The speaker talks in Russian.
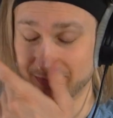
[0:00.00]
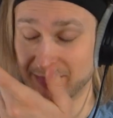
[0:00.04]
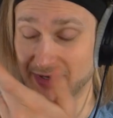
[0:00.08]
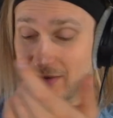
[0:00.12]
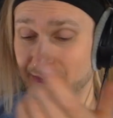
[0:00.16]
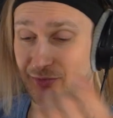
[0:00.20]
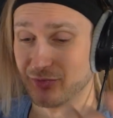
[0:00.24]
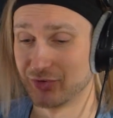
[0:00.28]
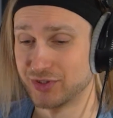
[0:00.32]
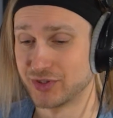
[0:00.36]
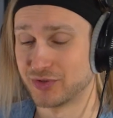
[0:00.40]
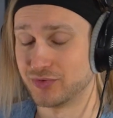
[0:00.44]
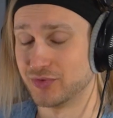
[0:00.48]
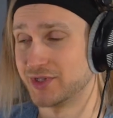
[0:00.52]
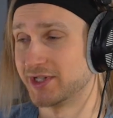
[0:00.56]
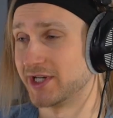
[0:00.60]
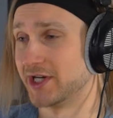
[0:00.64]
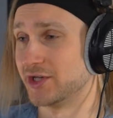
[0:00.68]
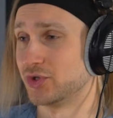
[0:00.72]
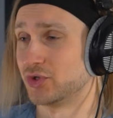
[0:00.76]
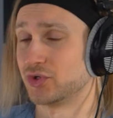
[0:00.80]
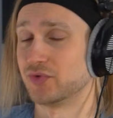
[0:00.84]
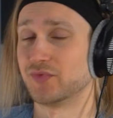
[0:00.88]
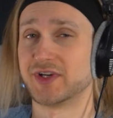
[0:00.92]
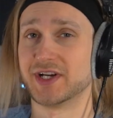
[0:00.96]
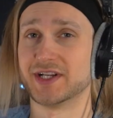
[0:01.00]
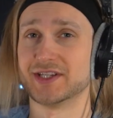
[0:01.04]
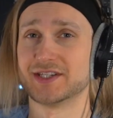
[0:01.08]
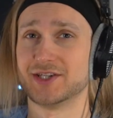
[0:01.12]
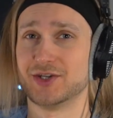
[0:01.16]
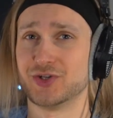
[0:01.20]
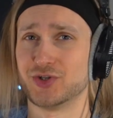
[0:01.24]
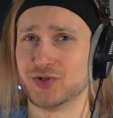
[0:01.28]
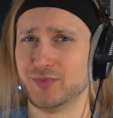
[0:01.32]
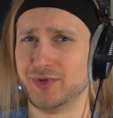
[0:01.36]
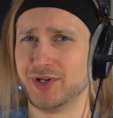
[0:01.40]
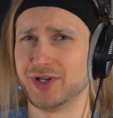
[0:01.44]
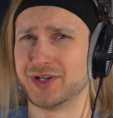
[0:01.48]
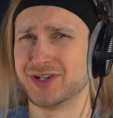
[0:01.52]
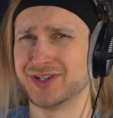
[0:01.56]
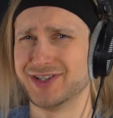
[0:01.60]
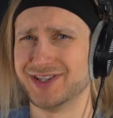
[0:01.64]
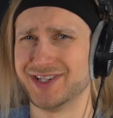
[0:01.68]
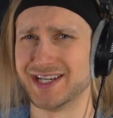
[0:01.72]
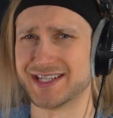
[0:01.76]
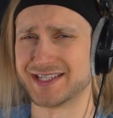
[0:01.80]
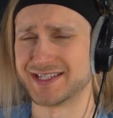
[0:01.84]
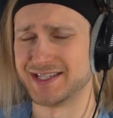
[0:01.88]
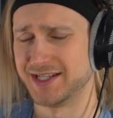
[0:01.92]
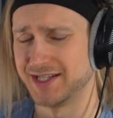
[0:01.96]
про музыку скажу, что в конце еще были
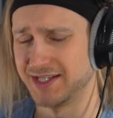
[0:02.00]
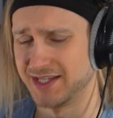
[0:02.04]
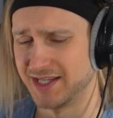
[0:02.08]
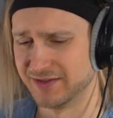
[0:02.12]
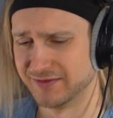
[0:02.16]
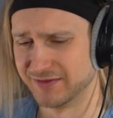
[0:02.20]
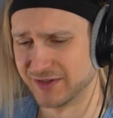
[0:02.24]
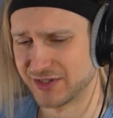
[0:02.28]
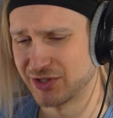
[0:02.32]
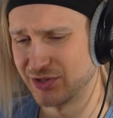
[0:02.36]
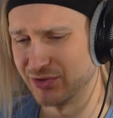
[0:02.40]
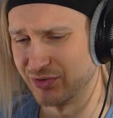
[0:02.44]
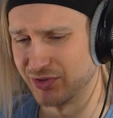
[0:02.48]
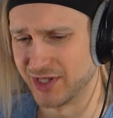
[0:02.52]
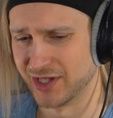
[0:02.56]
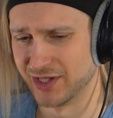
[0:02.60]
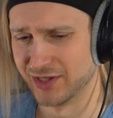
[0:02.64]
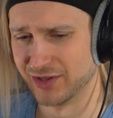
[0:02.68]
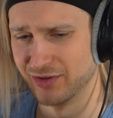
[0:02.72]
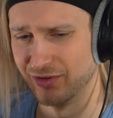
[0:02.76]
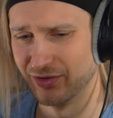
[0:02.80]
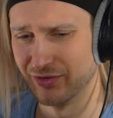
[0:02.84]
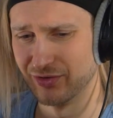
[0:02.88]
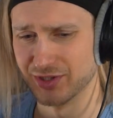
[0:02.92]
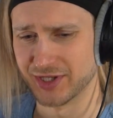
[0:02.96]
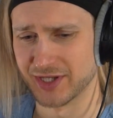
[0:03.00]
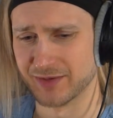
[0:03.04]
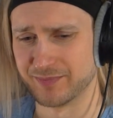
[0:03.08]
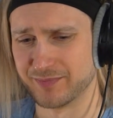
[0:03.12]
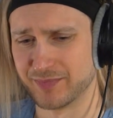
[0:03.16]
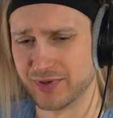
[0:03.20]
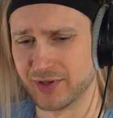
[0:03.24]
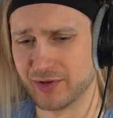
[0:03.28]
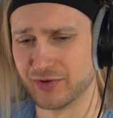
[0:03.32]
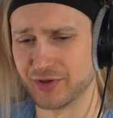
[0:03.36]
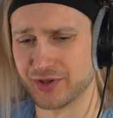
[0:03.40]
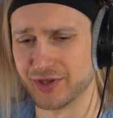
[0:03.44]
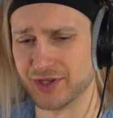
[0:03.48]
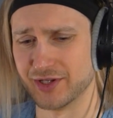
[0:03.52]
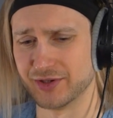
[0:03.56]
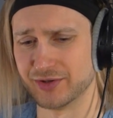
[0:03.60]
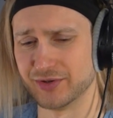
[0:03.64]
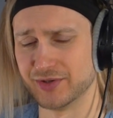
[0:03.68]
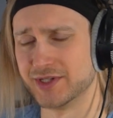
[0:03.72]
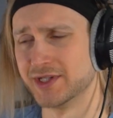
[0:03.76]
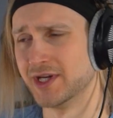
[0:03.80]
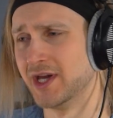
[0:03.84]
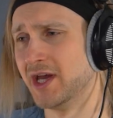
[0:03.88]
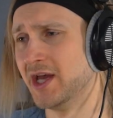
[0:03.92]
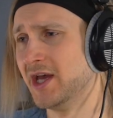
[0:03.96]
классные такие высокие ноты, плотные, то
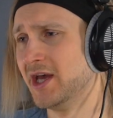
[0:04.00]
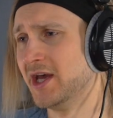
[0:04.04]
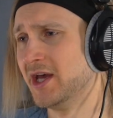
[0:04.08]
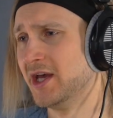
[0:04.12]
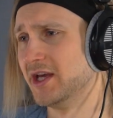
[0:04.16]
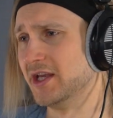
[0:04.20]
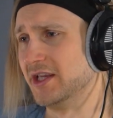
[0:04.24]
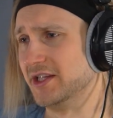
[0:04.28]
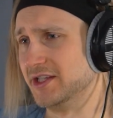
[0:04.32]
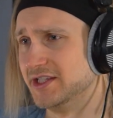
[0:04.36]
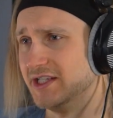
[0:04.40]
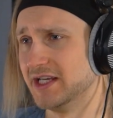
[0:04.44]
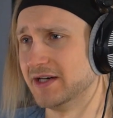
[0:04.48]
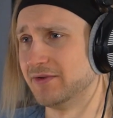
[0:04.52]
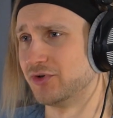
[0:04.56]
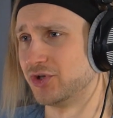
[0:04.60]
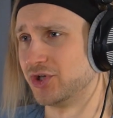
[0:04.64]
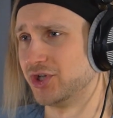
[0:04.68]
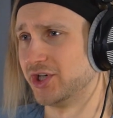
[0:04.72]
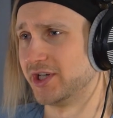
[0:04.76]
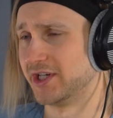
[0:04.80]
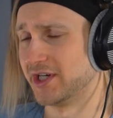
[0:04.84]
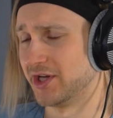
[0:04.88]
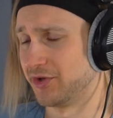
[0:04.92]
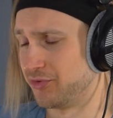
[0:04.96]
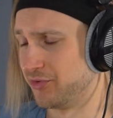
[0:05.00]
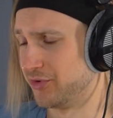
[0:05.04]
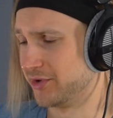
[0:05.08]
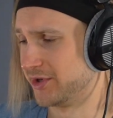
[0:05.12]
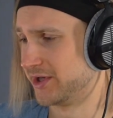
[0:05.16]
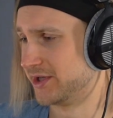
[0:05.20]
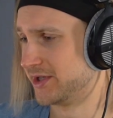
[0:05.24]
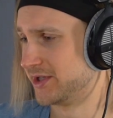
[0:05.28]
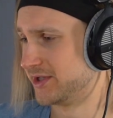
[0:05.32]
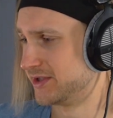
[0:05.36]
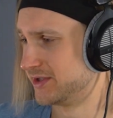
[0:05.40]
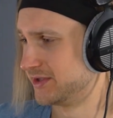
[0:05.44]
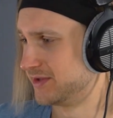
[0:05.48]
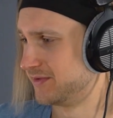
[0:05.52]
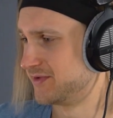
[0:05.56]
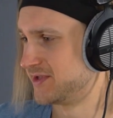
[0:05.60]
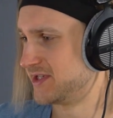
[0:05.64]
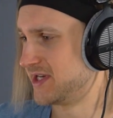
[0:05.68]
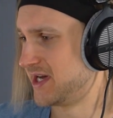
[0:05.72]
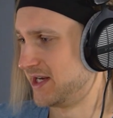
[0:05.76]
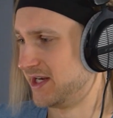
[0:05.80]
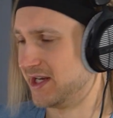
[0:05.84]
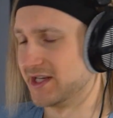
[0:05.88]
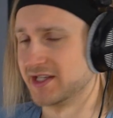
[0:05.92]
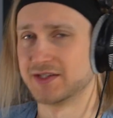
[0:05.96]
есть девушек, которых э,
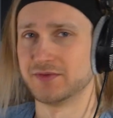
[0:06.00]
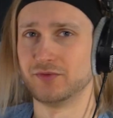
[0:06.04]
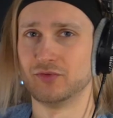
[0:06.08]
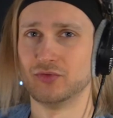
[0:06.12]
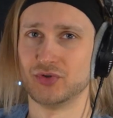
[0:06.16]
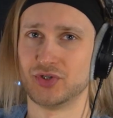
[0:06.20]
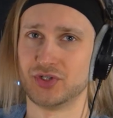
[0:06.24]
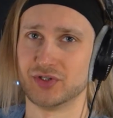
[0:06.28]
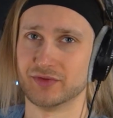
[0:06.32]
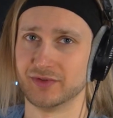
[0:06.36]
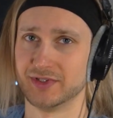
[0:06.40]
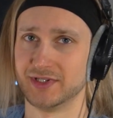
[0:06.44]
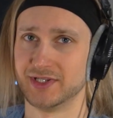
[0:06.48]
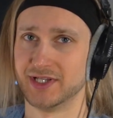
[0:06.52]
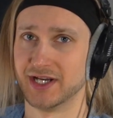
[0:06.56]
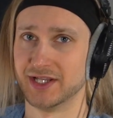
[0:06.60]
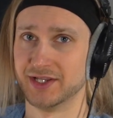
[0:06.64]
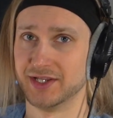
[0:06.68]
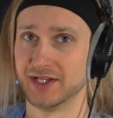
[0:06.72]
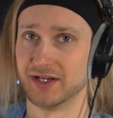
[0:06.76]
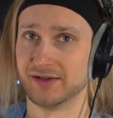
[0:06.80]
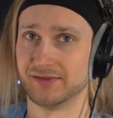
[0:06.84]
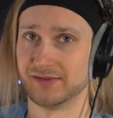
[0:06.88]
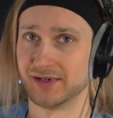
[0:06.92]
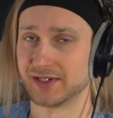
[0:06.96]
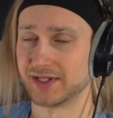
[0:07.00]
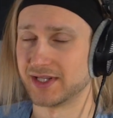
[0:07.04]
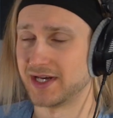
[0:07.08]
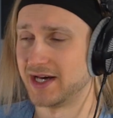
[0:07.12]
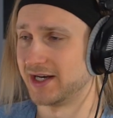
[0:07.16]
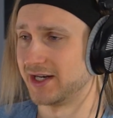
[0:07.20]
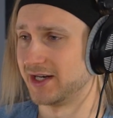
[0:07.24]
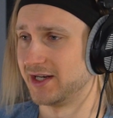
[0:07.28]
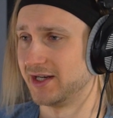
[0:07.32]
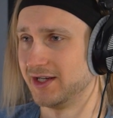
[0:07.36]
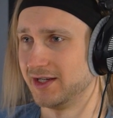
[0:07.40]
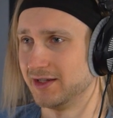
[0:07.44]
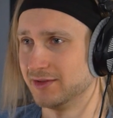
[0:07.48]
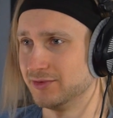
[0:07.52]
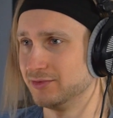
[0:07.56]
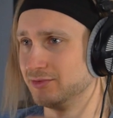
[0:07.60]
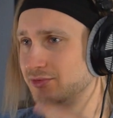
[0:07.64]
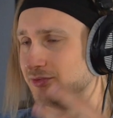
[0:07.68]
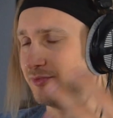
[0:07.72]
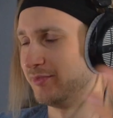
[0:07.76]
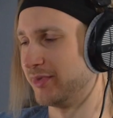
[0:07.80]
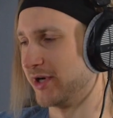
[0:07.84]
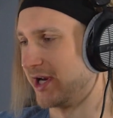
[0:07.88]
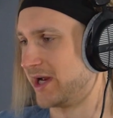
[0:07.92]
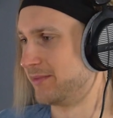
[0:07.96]
взяли озвучивать данные аватары, ну,
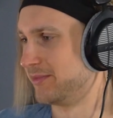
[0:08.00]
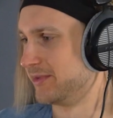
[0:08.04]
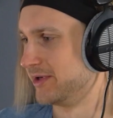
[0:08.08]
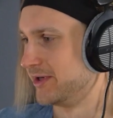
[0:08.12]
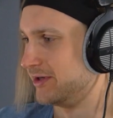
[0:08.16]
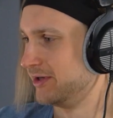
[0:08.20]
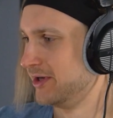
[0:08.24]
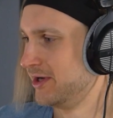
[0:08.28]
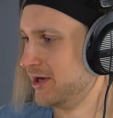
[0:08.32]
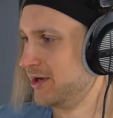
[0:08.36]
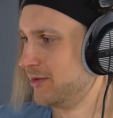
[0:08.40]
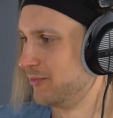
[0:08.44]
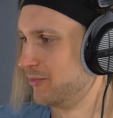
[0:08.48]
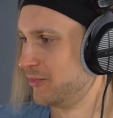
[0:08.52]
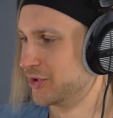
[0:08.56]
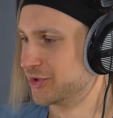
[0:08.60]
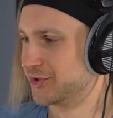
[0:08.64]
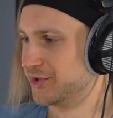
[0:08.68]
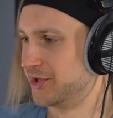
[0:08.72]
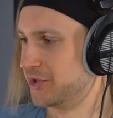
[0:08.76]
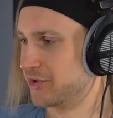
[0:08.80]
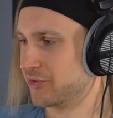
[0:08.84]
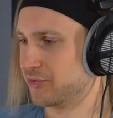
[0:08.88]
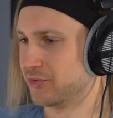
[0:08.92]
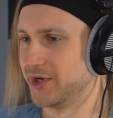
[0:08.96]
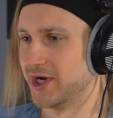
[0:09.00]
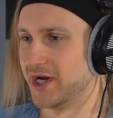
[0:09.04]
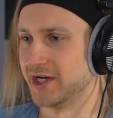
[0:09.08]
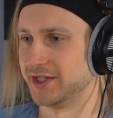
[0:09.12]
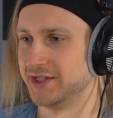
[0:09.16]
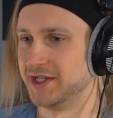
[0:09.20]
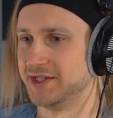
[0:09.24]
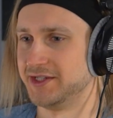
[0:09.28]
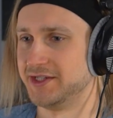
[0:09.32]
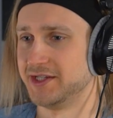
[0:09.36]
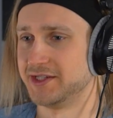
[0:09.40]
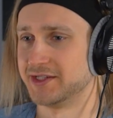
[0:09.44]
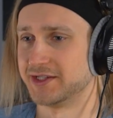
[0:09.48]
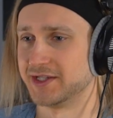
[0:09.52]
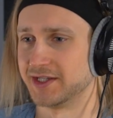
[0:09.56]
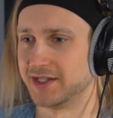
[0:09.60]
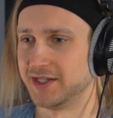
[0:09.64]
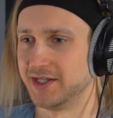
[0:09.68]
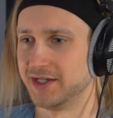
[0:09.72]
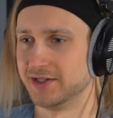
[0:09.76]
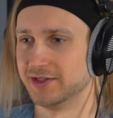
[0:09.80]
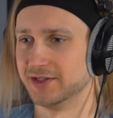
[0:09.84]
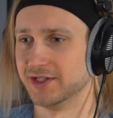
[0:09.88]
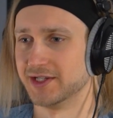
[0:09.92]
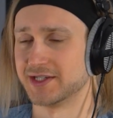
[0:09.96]
прямо можно на руках носить за
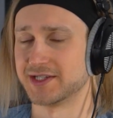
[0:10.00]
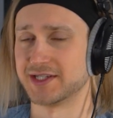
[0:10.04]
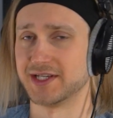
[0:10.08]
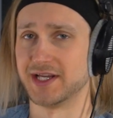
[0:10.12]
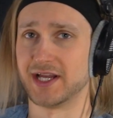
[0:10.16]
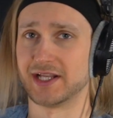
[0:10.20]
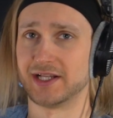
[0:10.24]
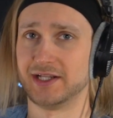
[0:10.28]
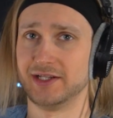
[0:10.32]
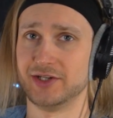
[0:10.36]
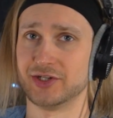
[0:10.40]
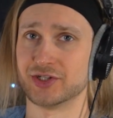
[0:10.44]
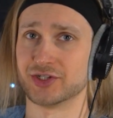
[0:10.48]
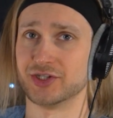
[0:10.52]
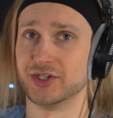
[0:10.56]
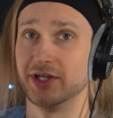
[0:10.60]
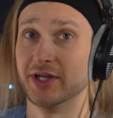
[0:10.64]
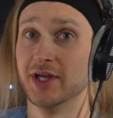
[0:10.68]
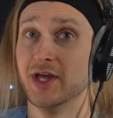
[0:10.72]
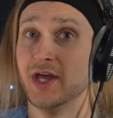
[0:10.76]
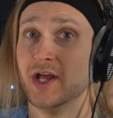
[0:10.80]
такие голоса, отличные.